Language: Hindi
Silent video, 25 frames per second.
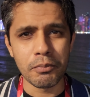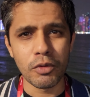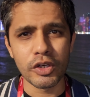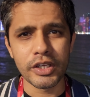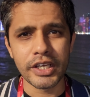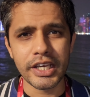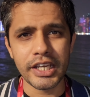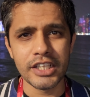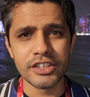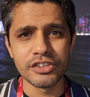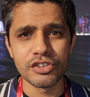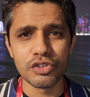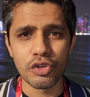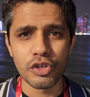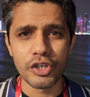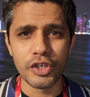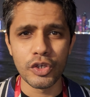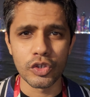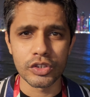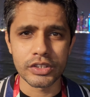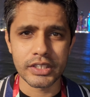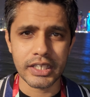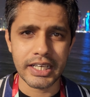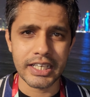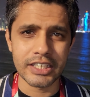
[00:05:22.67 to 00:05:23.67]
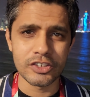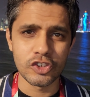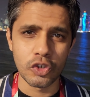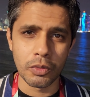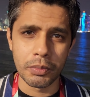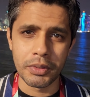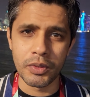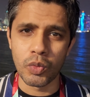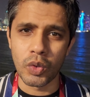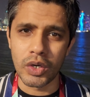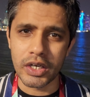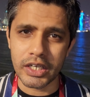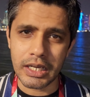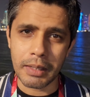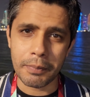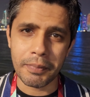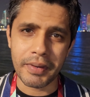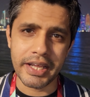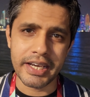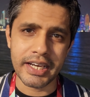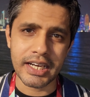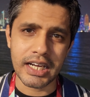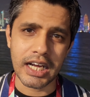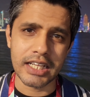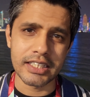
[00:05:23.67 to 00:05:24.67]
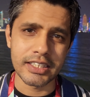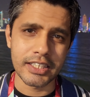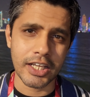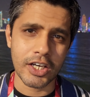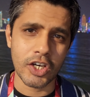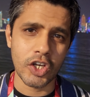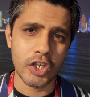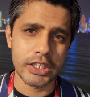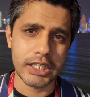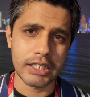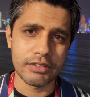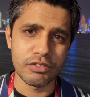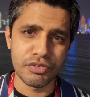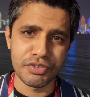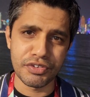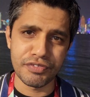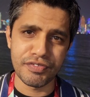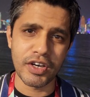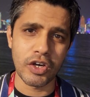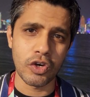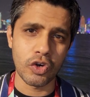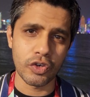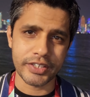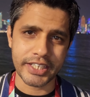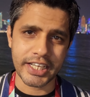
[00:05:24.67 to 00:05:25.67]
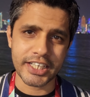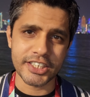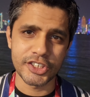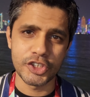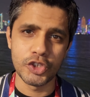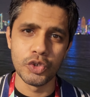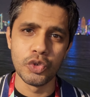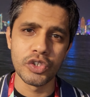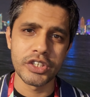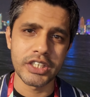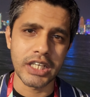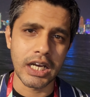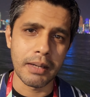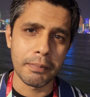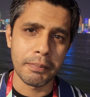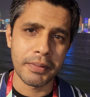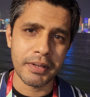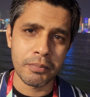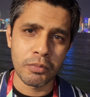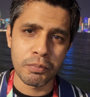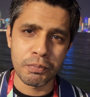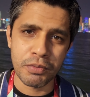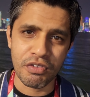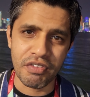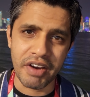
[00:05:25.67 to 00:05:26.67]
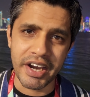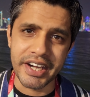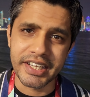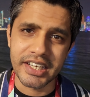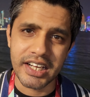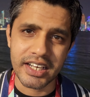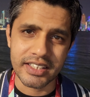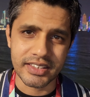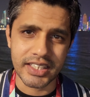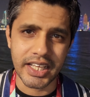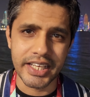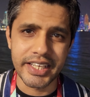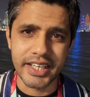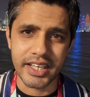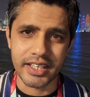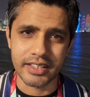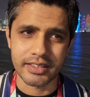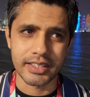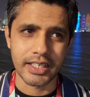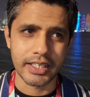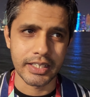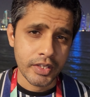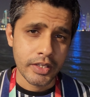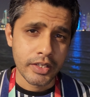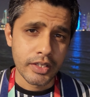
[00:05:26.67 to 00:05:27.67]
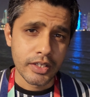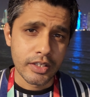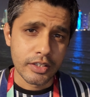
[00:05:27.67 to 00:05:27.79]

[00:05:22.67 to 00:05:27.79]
मुल्क के लिए ज़रूरी होता है जो भी वर्ल्ड कप का इनका कर रहा होता है वो फीफा को टैक्स छूट यहाँ पर प्रोवाइड करता ही करता है